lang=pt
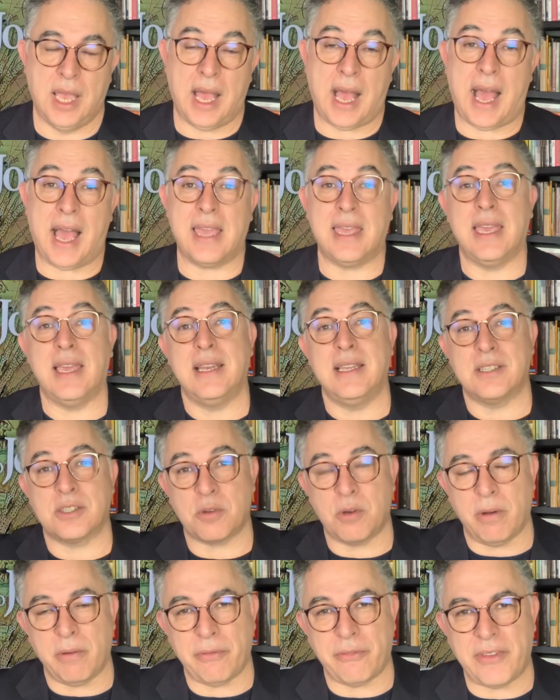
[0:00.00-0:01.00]
aí eles
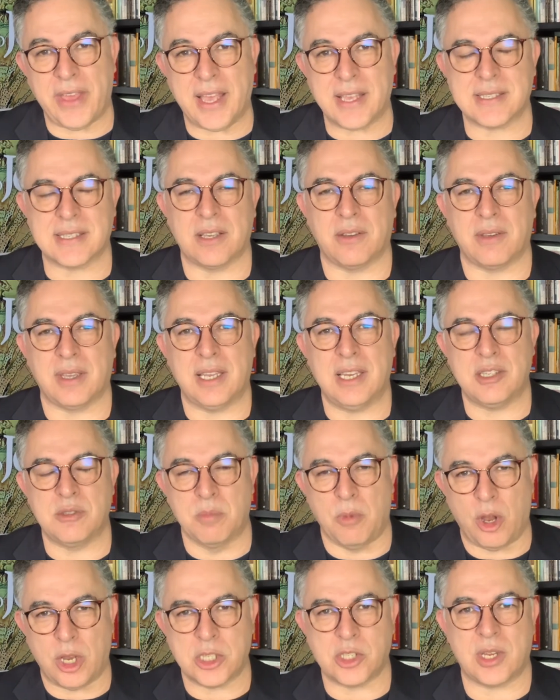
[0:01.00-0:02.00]
confessam, eles
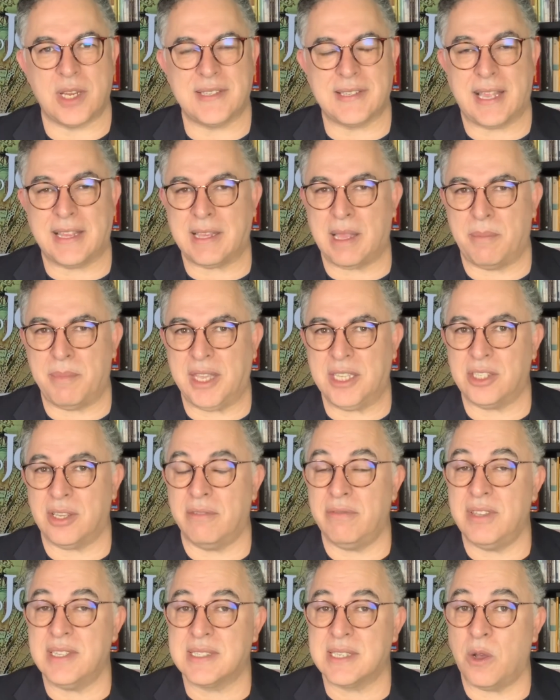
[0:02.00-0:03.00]
mostram exatamente a
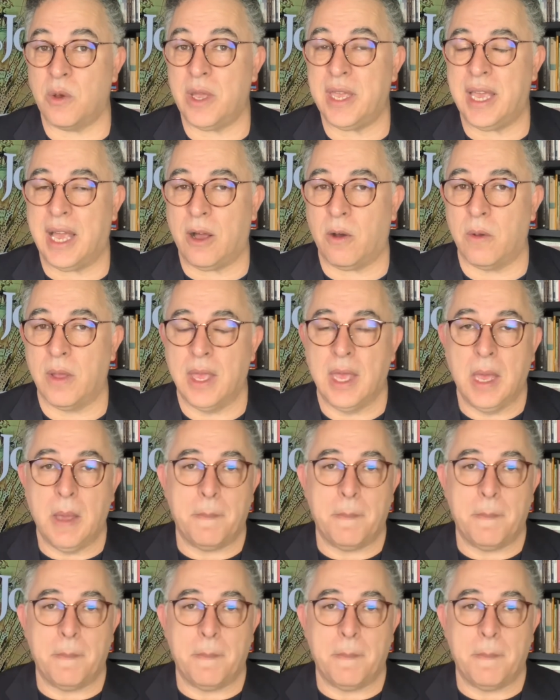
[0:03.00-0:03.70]
visão real.